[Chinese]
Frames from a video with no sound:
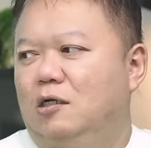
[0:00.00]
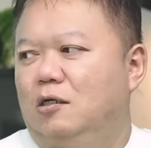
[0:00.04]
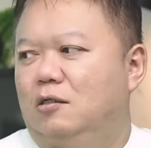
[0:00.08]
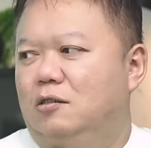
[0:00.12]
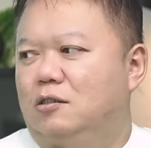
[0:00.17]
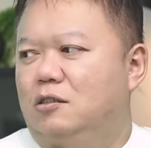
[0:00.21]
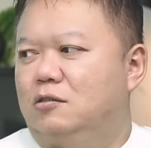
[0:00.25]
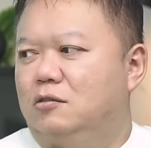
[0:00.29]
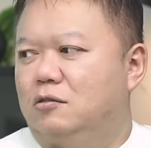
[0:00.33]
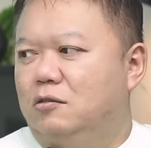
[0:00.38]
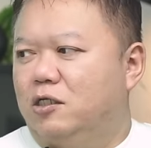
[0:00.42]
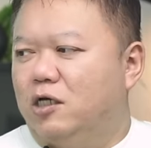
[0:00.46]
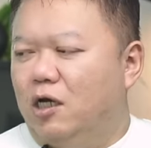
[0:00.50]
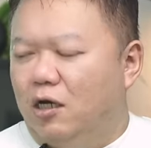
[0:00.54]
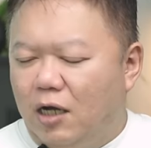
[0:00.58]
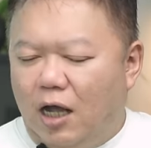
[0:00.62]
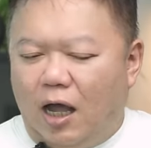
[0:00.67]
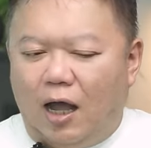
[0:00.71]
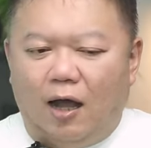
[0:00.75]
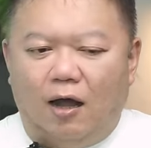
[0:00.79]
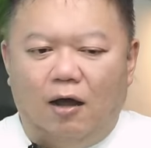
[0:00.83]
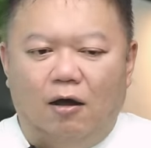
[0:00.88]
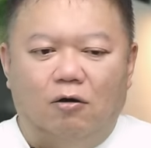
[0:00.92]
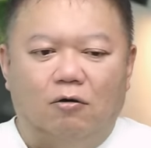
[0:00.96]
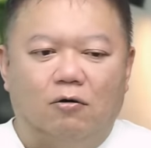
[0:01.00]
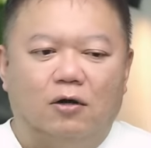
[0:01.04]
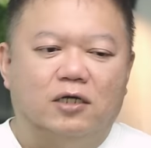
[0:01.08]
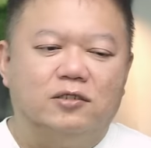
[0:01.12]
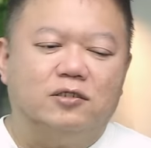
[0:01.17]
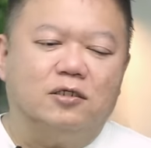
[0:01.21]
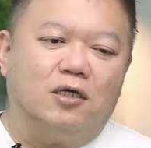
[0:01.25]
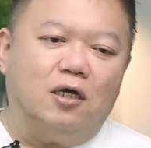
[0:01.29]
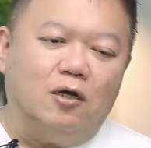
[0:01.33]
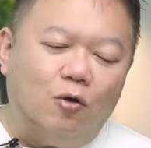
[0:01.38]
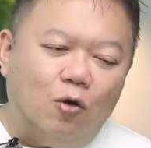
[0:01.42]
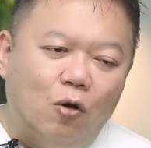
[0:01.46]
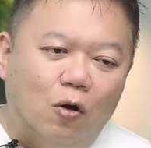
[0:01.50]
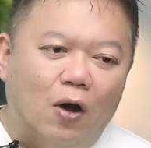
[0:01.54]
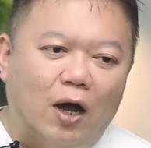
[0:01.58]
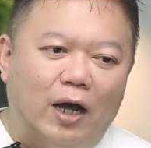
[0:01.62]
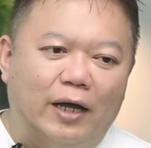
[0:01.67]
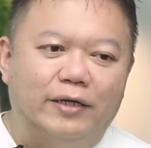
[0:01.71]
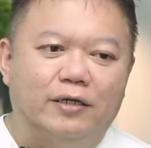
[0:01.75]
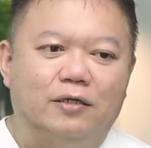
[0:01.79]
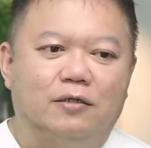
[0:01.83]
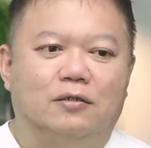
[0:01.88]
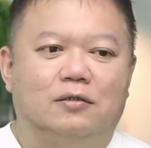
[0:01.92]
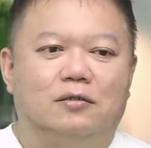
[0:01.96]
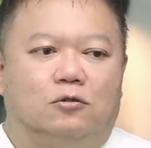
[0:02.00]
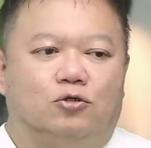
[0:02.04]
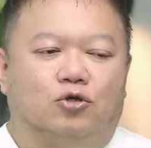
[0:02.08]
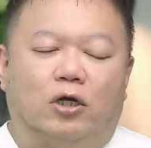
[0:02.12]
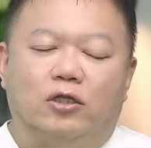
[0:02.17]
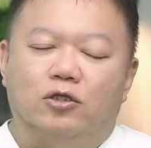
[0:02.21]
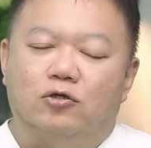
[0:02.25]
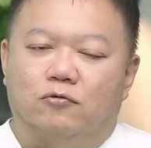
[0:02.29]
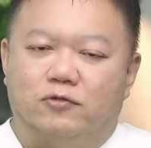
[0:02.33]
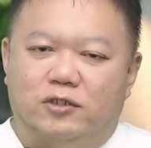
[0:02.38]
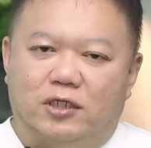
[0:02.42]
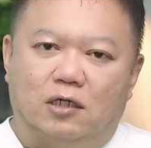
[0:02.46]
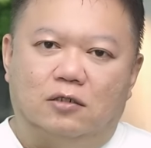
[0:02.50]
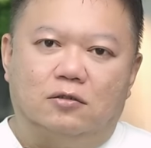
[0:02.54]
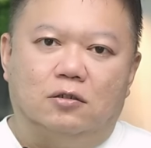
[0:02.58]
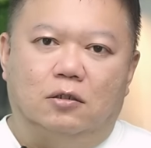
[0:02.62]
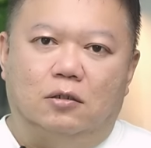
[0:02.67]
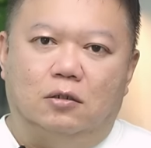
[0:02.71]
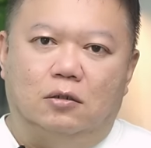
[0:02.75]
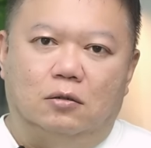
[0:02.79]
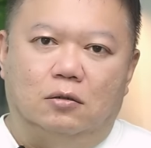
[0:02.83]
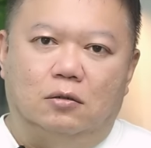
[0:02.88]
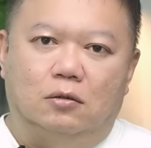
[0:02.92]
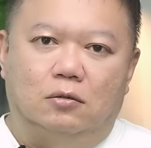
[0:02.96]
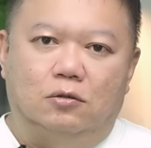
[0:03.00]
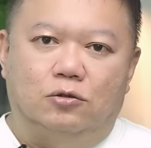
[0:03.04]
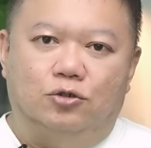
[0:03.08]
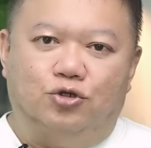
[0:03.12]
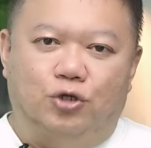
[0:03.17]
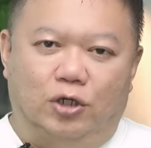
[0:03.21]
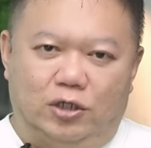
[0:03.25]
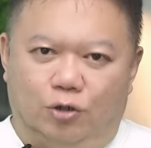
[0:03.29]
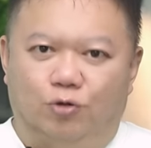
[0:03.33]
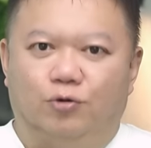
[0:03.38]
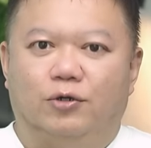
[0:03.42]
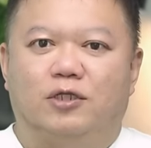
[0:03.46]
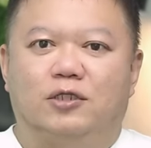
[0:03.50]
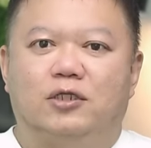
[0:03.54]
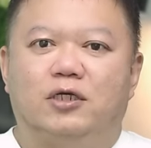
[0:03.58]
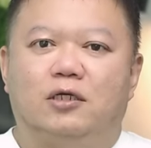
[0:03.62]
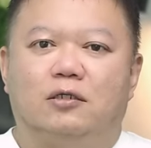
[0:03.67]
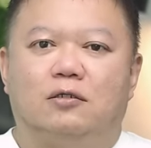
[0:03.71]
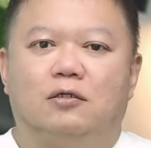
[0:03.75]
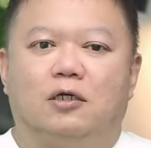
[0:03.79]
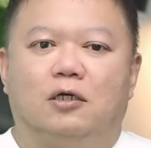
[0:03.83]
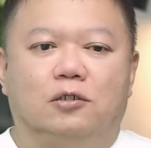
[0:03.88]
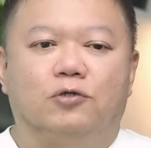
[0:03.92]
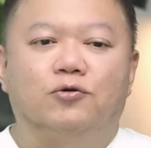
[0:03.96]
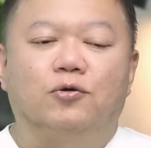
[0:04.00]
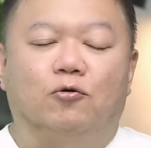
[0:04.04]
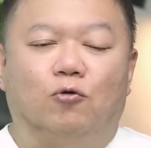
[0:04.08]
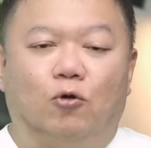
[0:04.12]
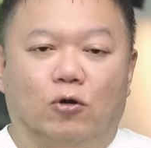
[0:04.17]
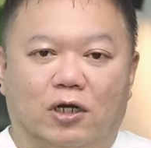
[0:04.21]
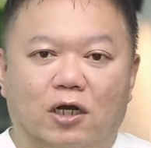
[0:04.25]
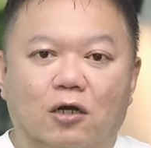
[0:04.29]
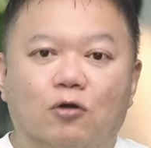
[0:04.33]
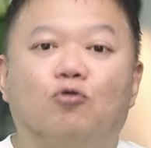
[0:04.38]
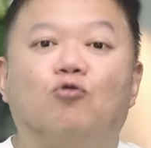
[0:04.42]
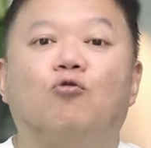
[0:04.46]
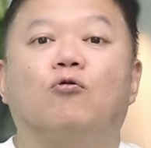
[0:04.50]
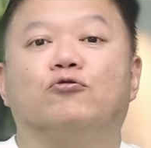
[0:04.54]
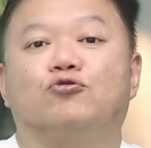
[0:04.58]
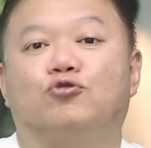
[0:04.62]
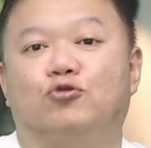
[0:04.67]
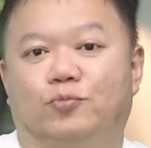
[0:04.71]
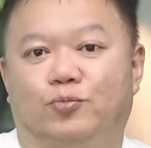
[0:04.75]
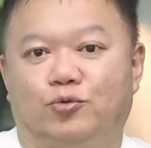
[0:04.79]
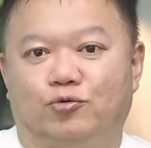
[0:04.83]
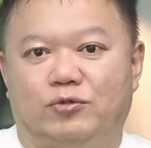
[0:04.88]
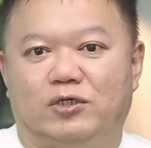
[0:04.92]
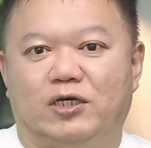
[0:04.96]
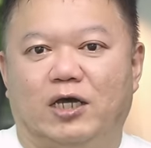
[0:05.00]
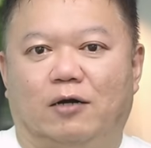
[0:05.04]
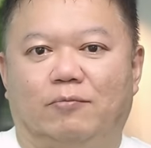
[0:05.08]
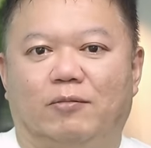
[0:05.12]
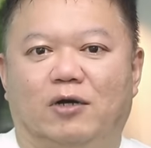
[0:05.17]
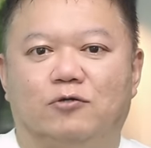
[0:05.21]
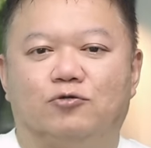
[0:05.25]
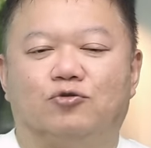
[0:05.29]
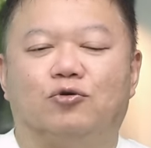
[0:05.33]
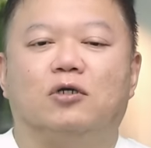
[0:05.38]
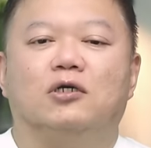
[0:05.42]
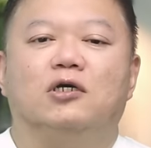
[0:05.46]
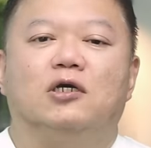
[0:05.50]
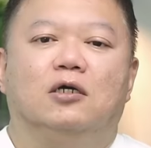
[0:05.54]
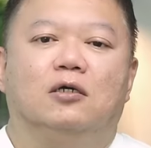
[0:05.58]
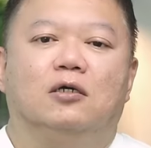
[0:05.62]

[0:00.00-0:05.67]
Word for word: 是更好还是更坏？传统上的学理论点，因为我跟过去不一样嘛，所以